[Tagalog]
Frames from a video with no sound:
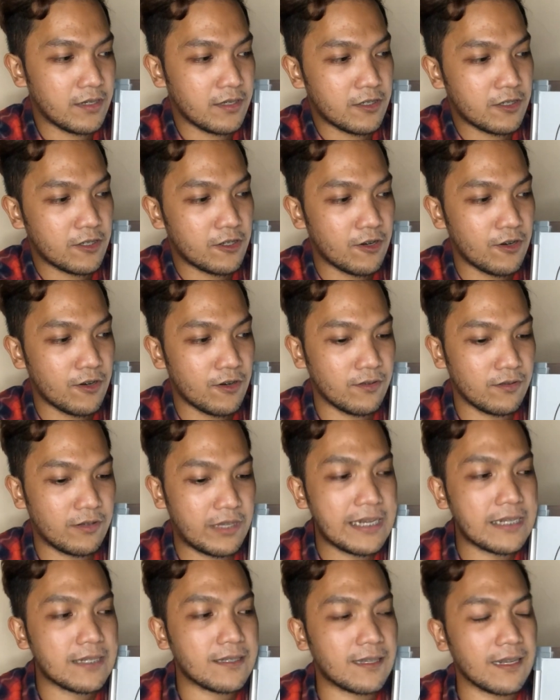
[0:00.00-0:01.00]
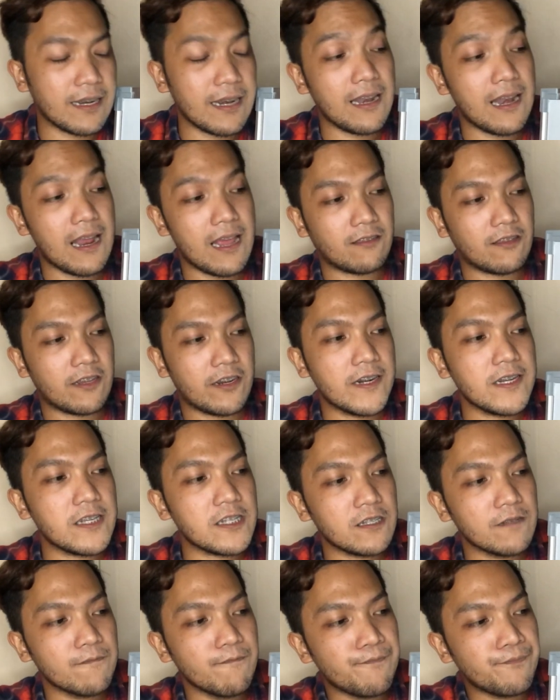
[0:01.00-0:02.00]
So, these three
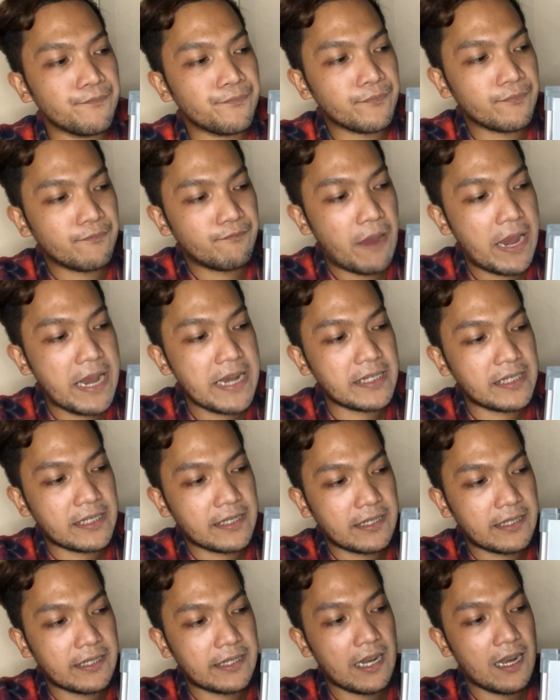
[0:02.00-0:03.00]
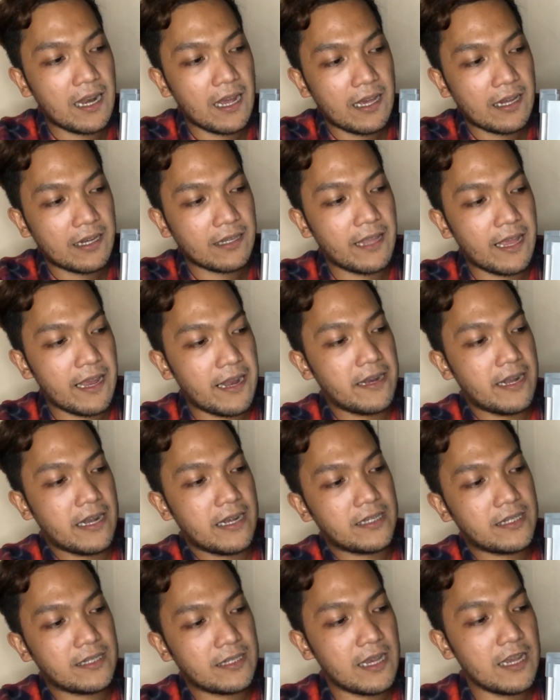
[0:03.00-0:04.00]
letters, based kila
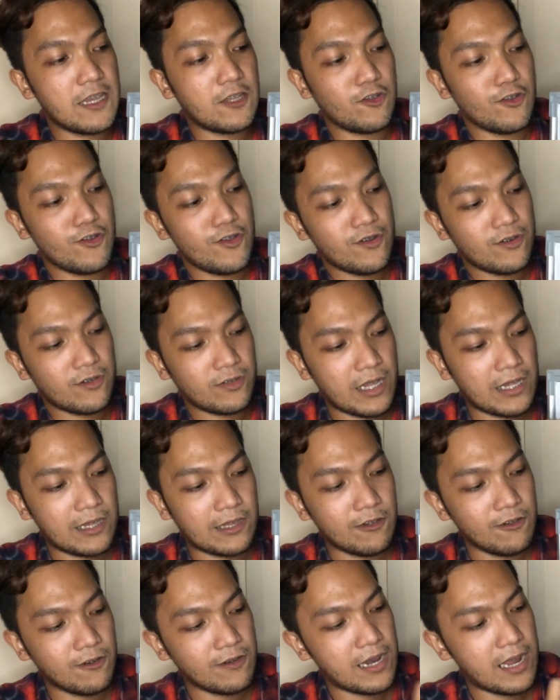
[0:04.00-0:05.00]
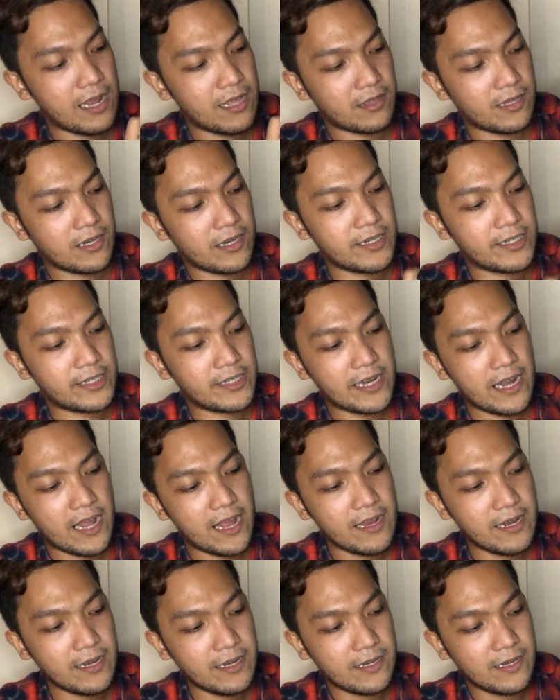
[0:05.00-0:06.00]
Cardenas, ito yung tatlong letters
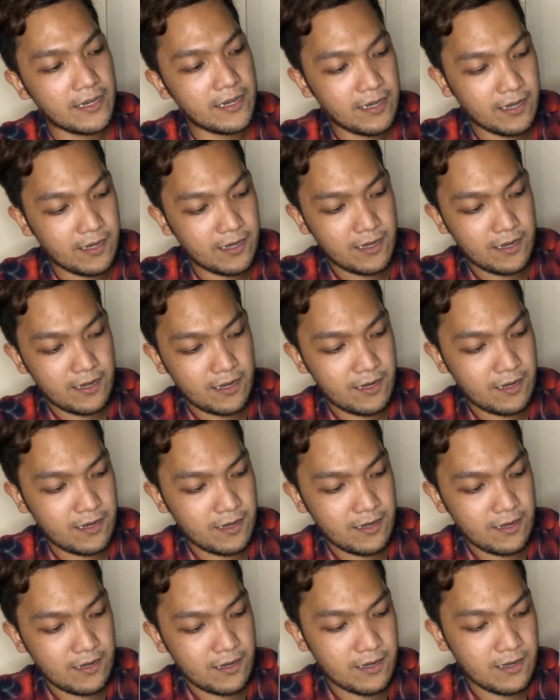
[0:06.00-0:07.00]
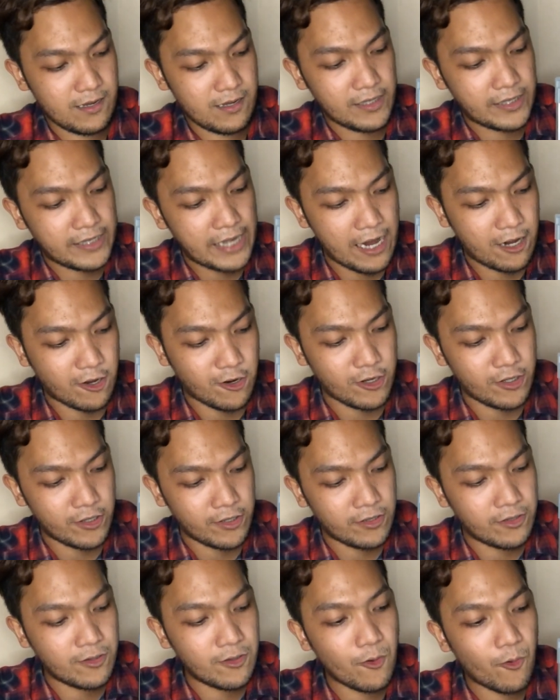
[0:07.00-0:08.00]
na
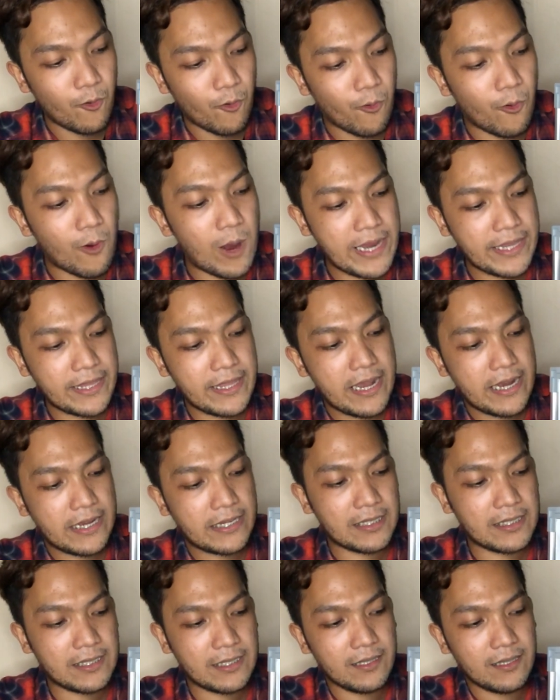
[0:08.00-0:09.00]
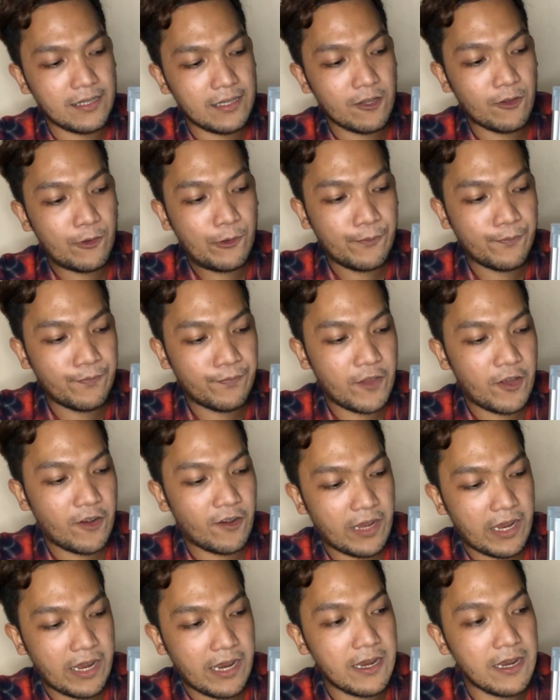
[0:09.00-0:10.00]
second widest.
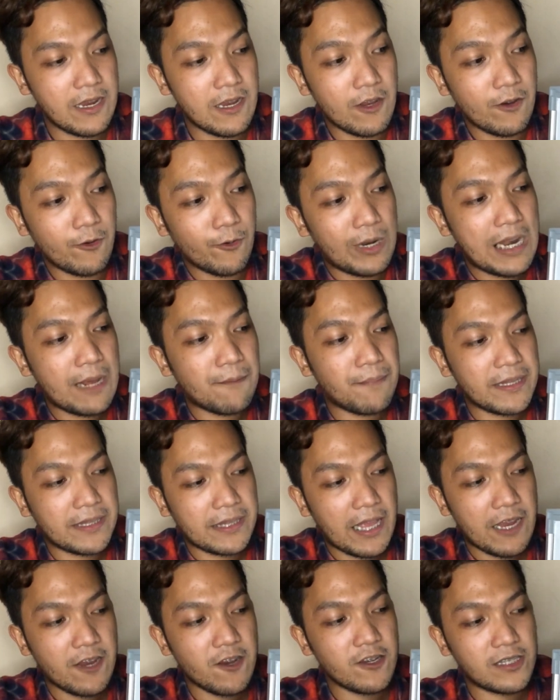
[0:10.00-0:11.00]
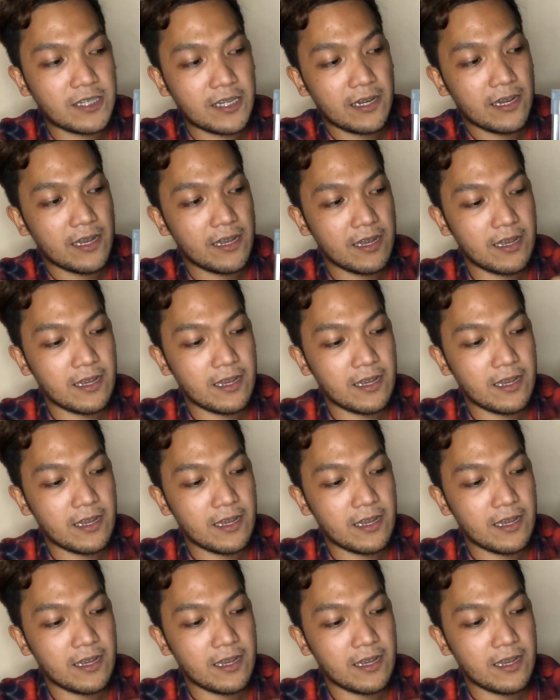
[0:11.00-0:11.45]
Okay? Wala pa tayo sa